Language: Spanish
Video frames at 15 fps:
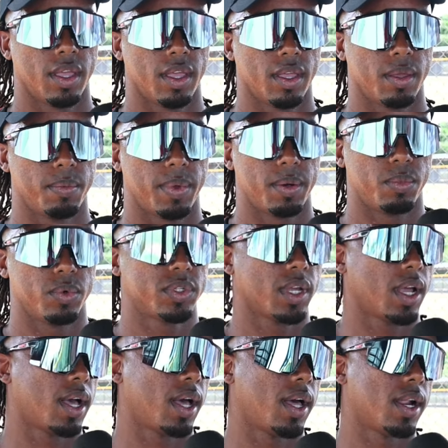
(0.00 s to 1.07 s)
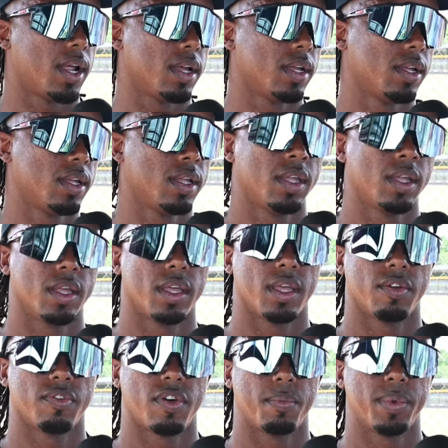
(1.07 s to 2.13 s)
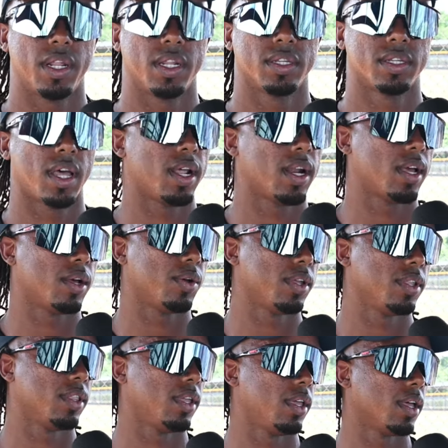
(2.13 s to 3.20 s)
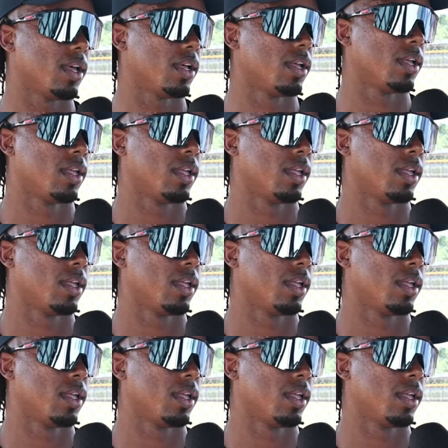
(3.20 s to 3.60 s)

eh, ver muchas caras eh, a hoy en día,